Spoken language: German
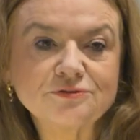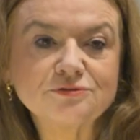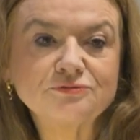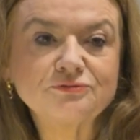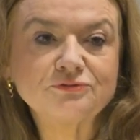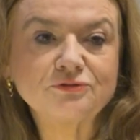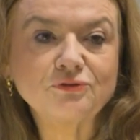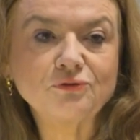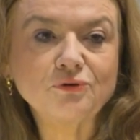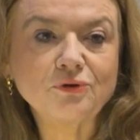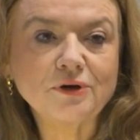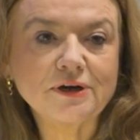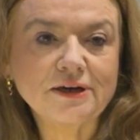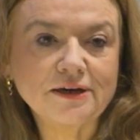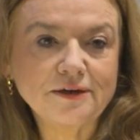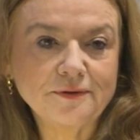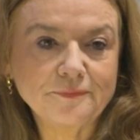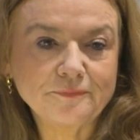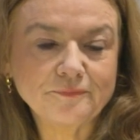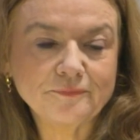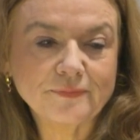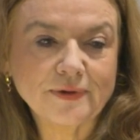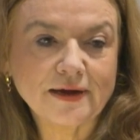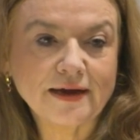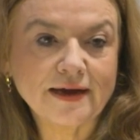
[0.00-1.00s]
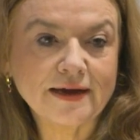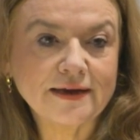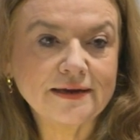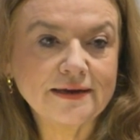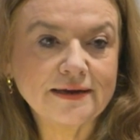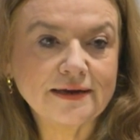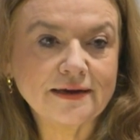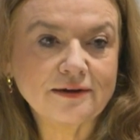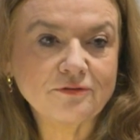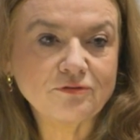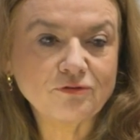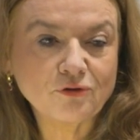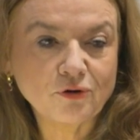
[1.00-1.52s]
zuvor, ein
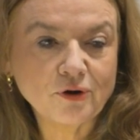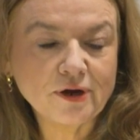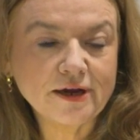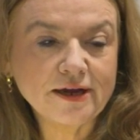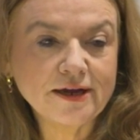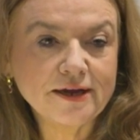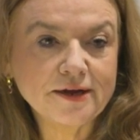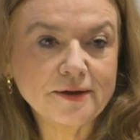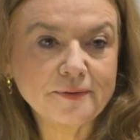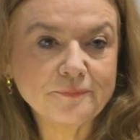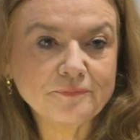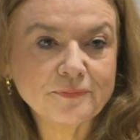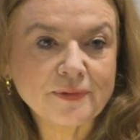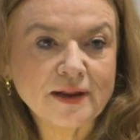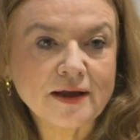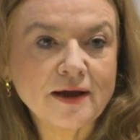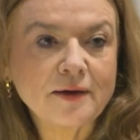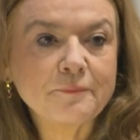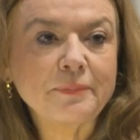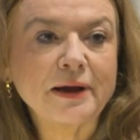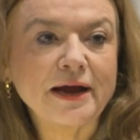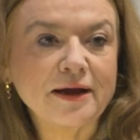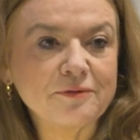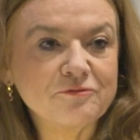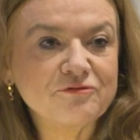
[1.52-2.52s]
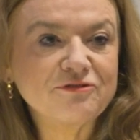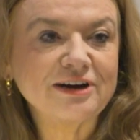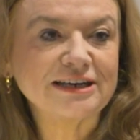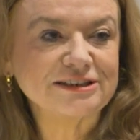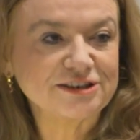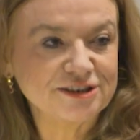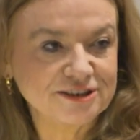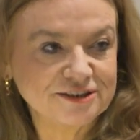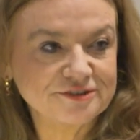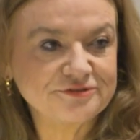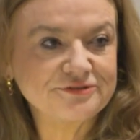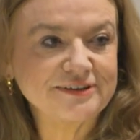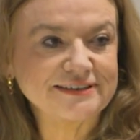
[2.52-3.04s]
Jahr vorher, bei einem
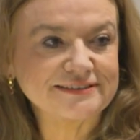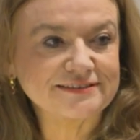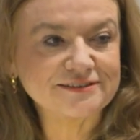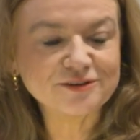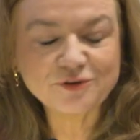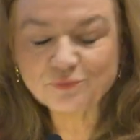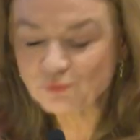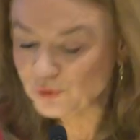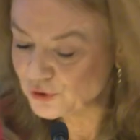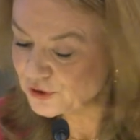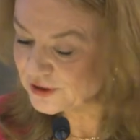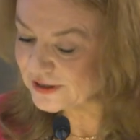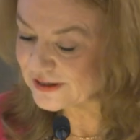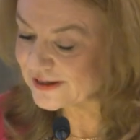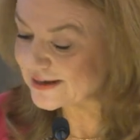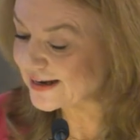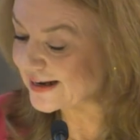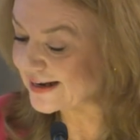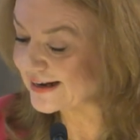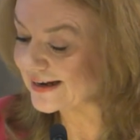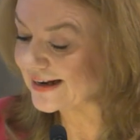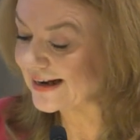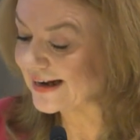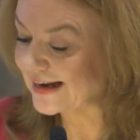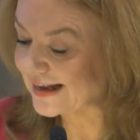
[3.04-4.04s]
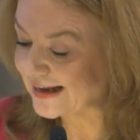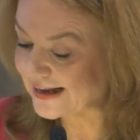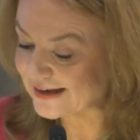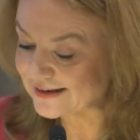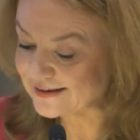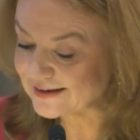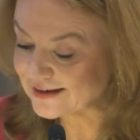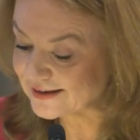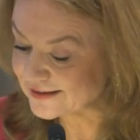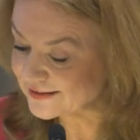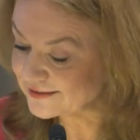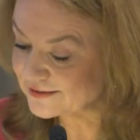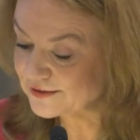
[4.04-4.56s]
Faschingsfest in München
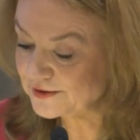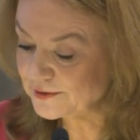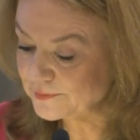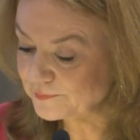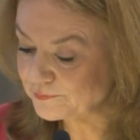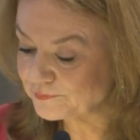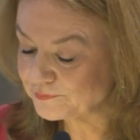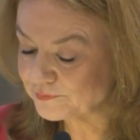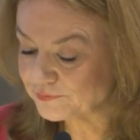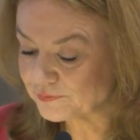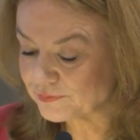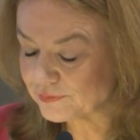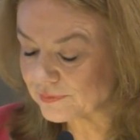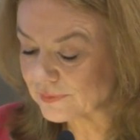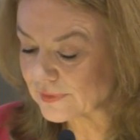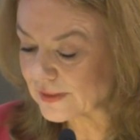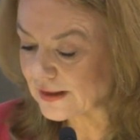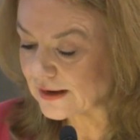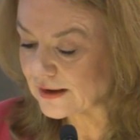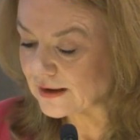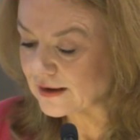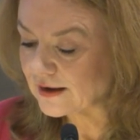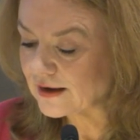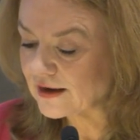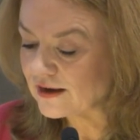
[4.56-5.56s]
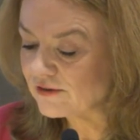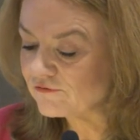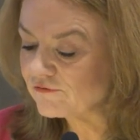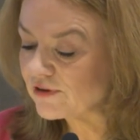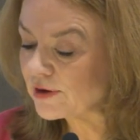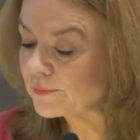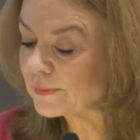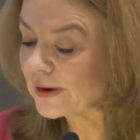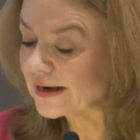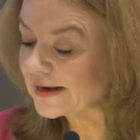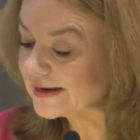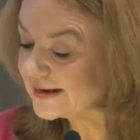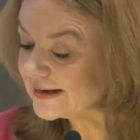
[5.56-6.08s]
kennengelernt hatte,
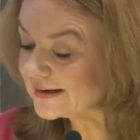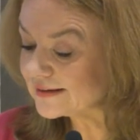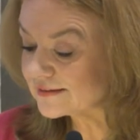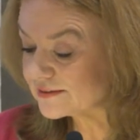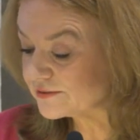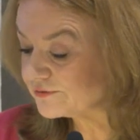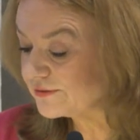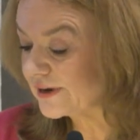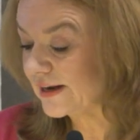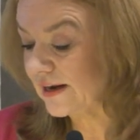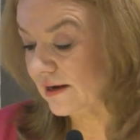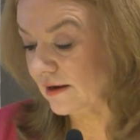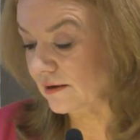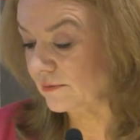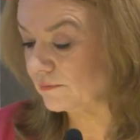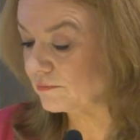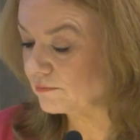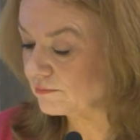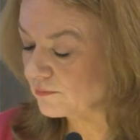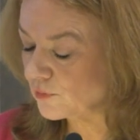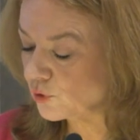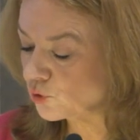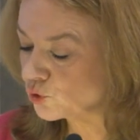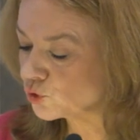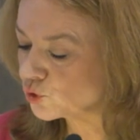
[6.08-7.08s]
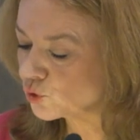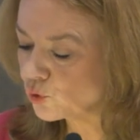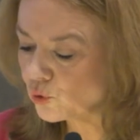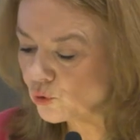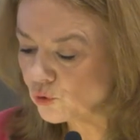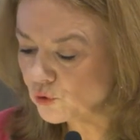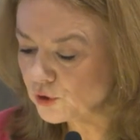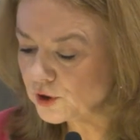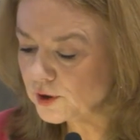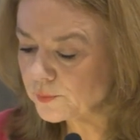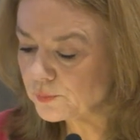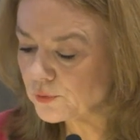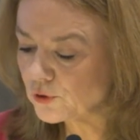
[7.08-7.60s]
wenn man nichts will und
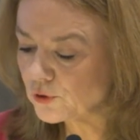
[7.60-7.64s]
ohne